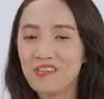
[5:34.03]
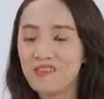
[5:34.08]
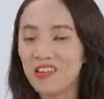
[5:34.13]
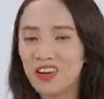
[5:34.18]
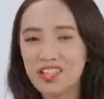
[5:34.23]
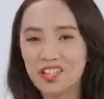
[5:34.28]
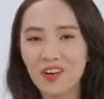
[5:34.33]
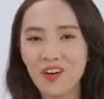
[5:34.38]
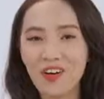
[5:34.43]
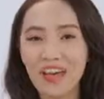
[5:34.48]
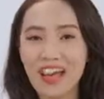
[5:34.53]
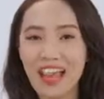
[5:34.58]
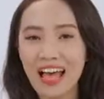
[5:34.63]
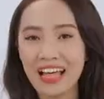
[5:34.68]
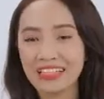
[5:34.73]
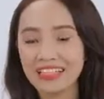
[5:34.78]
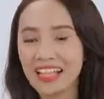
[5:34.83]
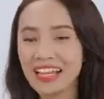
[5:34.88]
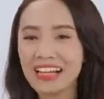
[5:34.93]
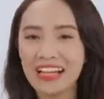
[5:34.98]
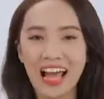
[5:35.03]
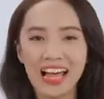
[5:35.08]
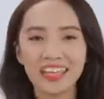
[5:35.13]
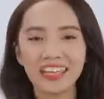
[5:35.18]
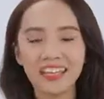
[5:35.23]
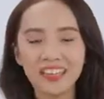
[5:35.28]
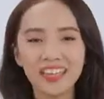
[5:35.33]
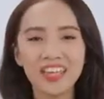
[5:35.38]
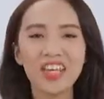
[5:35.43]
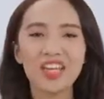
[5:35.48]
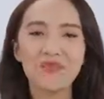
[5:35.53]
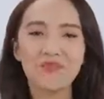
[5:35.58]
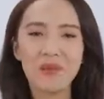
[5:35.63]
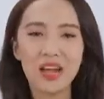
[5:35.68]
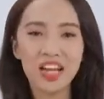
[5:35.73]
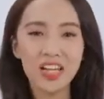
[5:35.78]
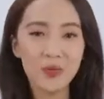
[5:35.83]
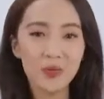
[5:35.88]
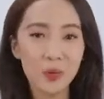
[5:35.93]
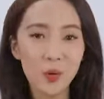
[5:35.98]
Vừa rồi là tất cả những gì
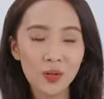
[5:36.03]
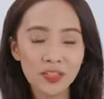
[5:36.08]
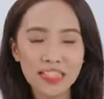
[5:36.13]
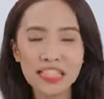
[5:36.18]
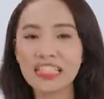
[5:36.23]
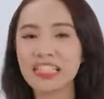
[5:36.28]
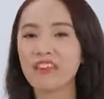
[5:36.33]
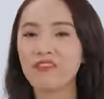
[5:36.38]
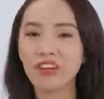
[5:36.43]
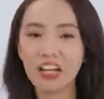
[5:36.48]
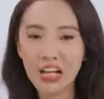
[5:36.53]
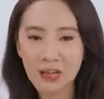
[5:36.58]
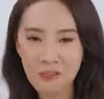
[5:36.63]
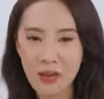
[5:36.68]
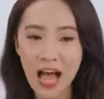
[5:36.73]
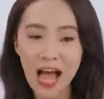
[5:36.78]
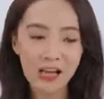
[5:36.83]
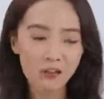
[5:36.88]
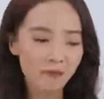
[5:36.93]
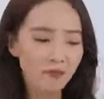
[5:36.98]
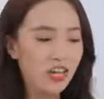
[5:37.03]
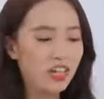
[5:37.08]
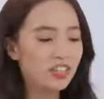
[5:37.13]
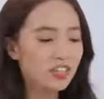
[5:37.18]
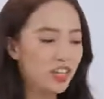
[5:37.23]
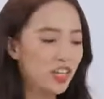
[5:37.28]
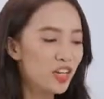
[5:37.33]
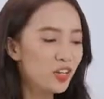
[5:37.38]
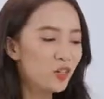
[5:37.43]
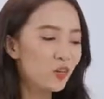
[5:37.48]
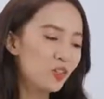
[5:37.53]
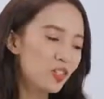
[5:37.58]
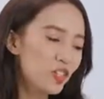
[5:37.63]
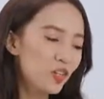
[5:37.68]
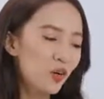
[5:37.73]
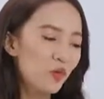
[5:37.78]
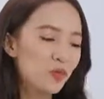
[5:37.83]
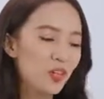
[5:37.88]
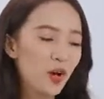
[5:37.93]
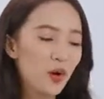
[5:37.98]
mà Linh muốn chia sẻ với các bạn về chiếc nồi
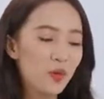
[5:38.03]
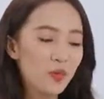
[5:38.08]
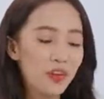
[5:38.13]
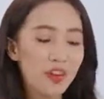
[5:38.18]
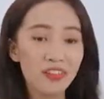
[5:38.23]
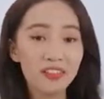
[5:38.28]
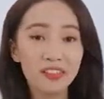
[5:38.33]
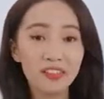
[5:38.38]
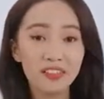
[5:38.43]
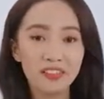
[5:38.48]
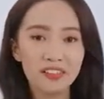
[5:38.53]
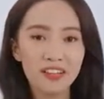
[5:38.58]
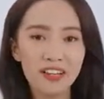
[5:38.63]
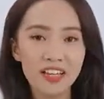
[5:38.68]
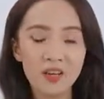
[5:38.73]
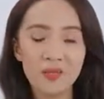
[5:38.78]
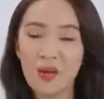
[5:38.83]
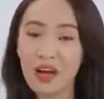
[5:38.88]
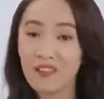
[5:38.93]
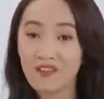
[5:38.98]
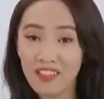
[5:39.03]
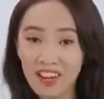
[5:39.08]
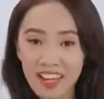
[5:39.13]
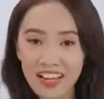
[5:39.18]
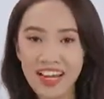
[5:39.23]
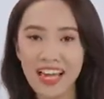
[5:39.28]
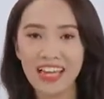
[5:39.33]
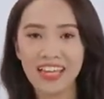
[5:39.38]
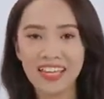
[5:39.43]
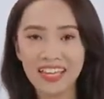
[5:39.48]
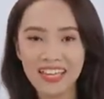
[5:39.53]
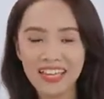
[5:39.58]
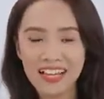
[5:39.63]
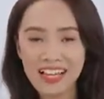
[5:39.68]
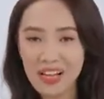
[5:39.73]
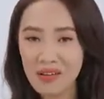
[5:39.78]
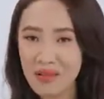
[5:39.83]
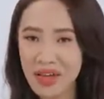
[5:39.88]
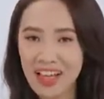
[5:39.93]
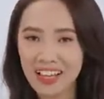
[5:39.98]
chiên không dầu đến từ thương hiệu Hafler này.
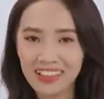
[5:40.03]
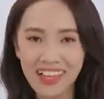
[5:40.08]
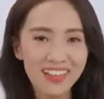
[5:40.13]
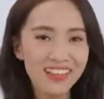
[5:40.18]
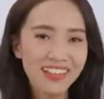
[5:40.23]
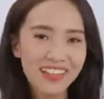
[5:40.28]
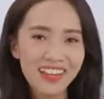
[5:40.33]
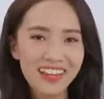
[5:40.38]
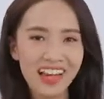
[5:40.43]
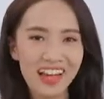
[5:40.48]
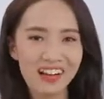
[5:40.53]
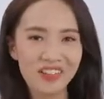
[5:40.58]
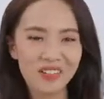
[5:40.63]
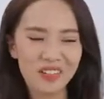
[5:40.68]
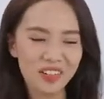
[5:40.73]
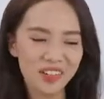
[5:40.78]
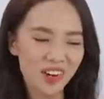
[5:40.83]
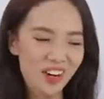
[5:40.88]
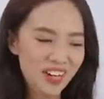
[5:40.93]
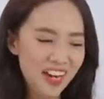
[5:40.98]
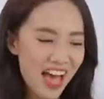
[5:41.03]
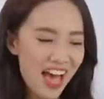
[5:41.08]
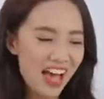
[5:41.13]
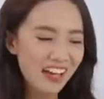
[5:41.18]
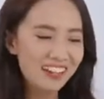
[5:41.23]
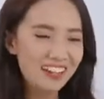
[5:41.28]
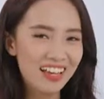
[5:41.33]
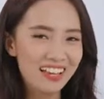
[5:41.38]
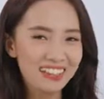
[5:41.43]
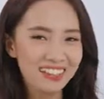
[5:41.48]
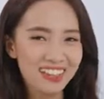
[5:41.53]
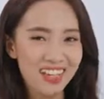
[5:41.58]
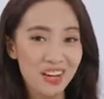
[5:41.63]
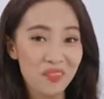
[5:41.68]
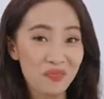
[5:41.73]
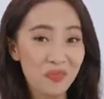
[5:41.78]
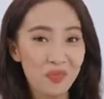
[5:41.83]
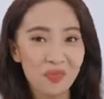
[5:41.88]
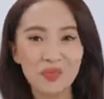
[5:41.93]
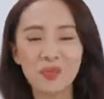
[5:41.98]
Các bạn thấy như thế nào? Có đáng để cho
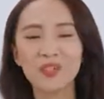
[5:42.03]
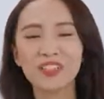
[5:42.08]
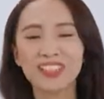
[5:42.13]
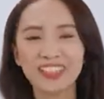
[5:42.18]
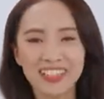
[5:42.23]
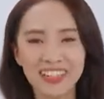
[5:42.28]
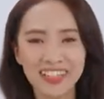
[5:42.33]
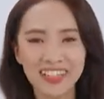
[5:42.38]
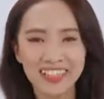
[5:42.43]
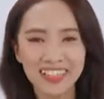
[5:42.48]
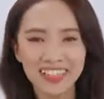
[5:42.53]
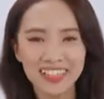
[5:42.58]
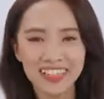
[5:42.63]
mình mua chưa?